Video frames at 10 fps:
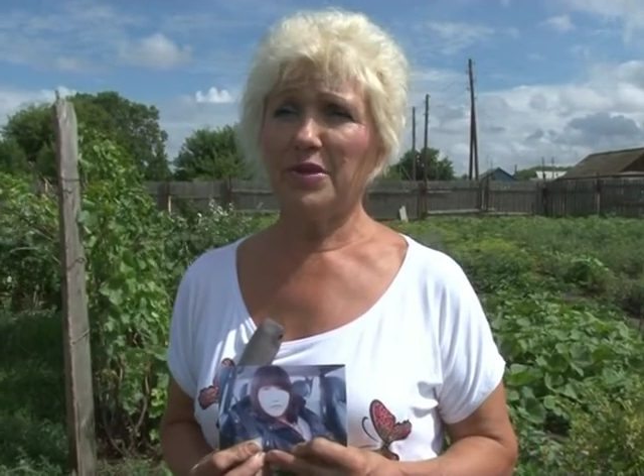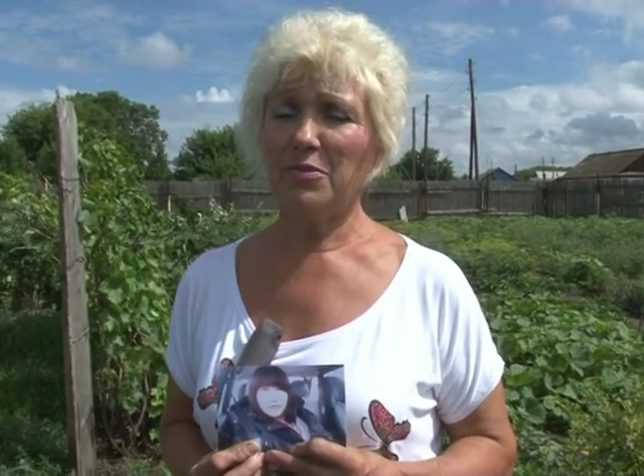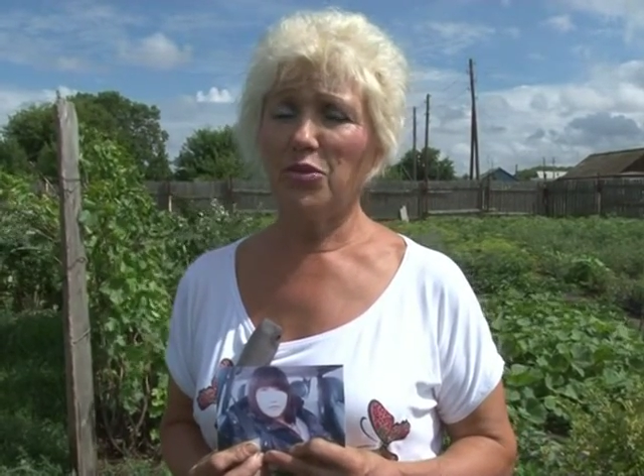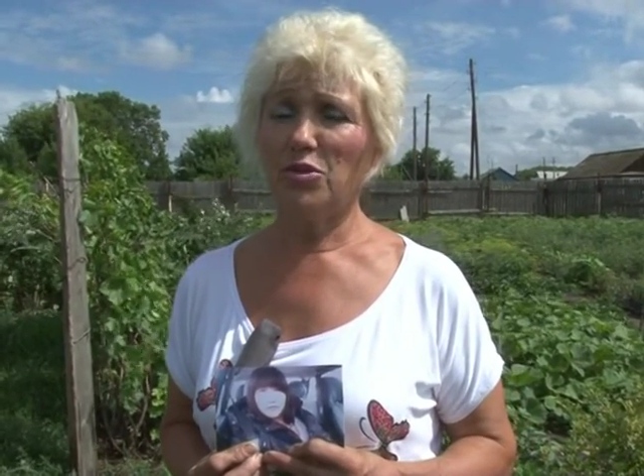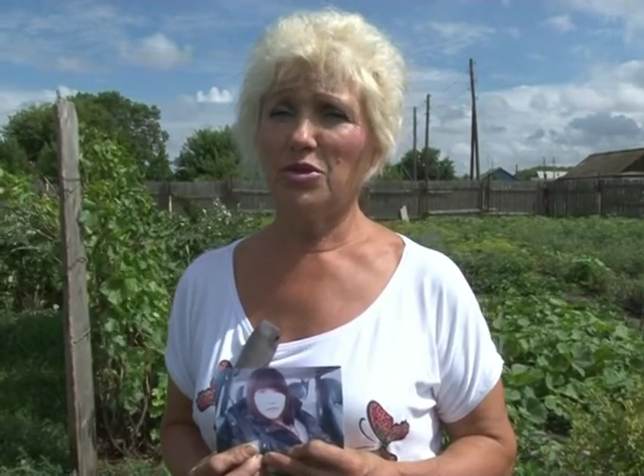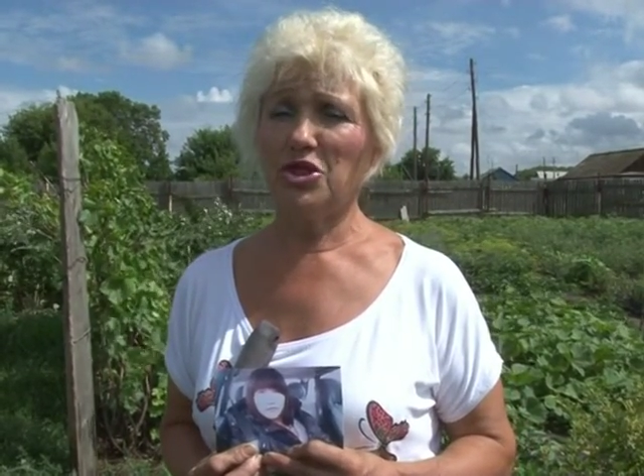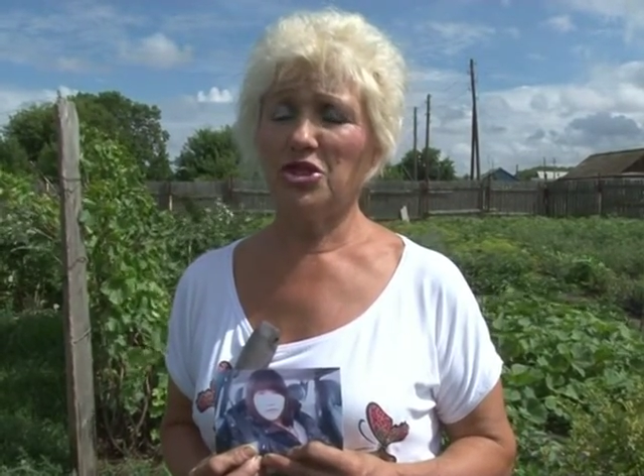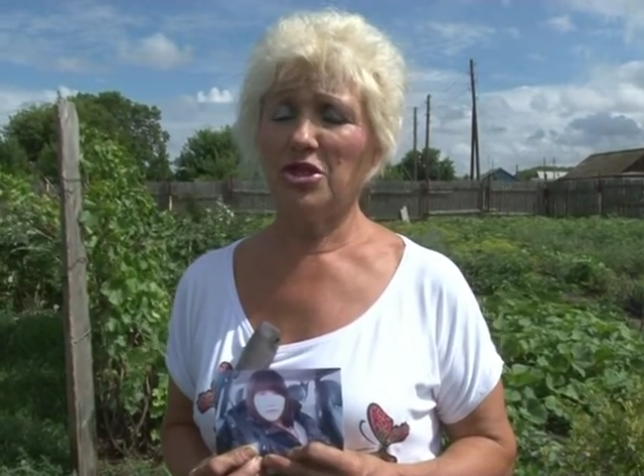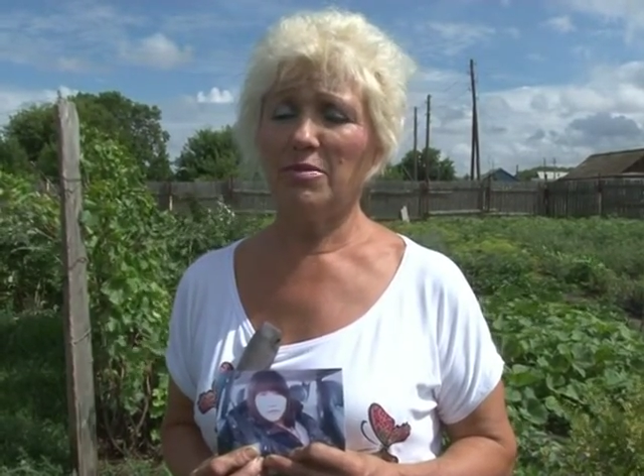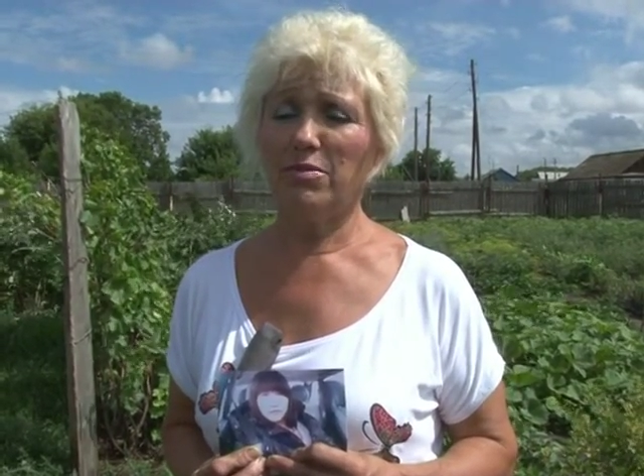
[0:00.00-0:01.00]
при
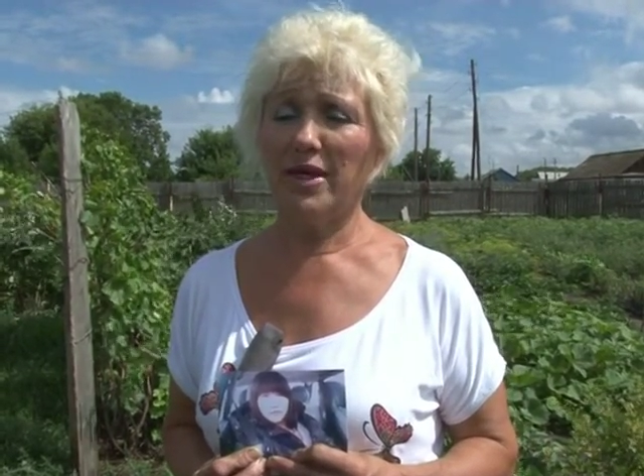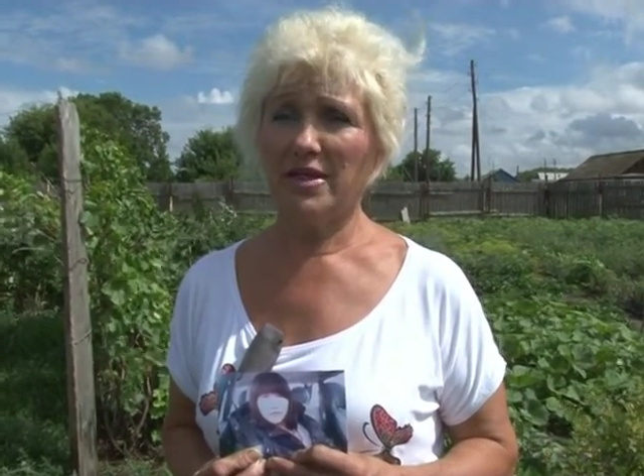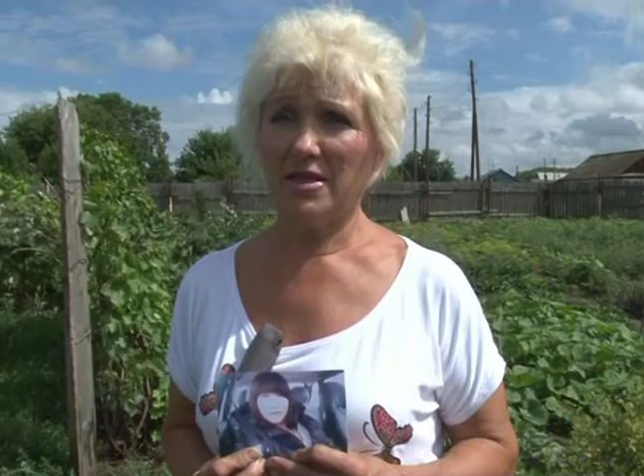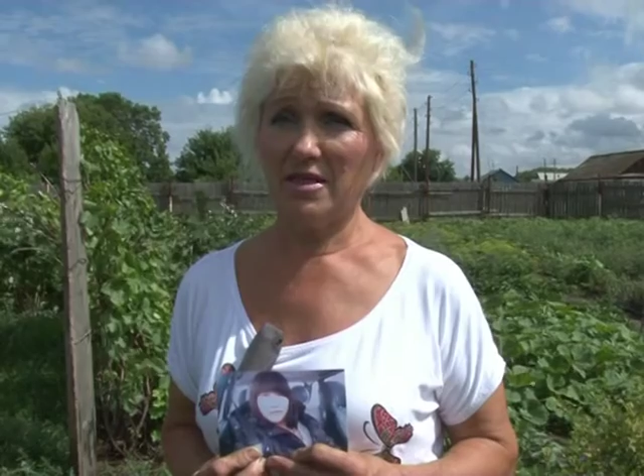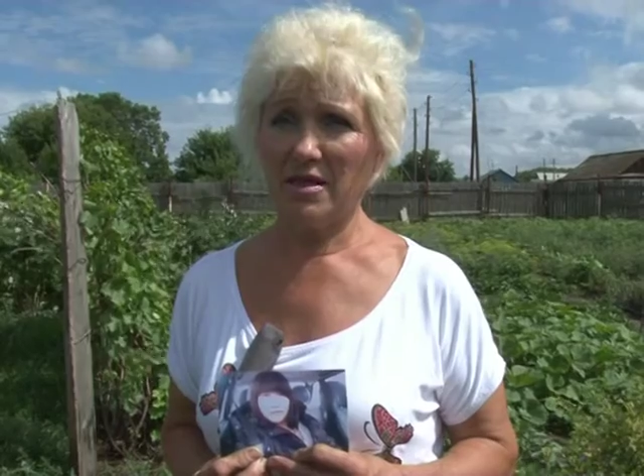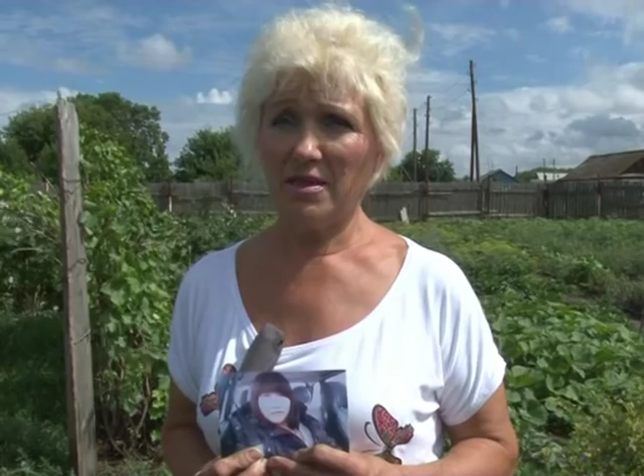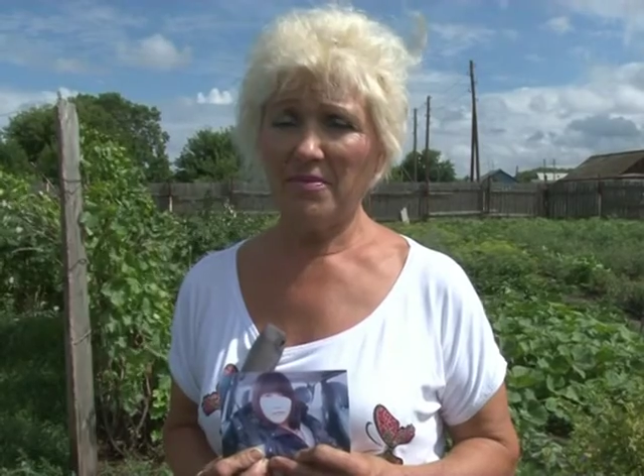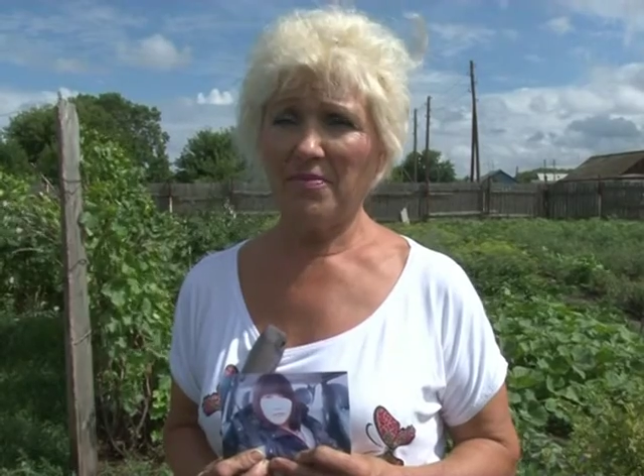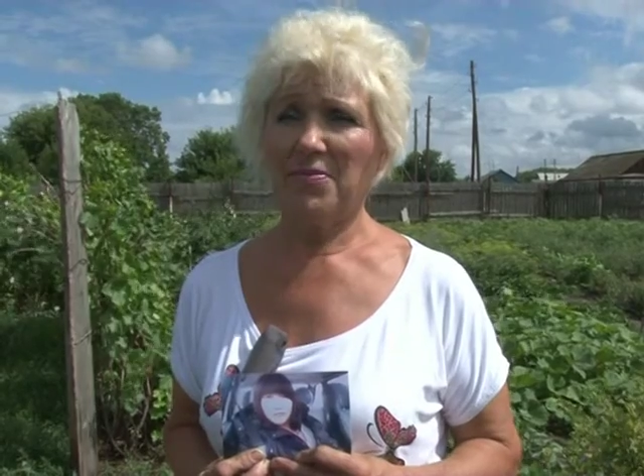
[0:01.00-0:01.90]
помощи бадика.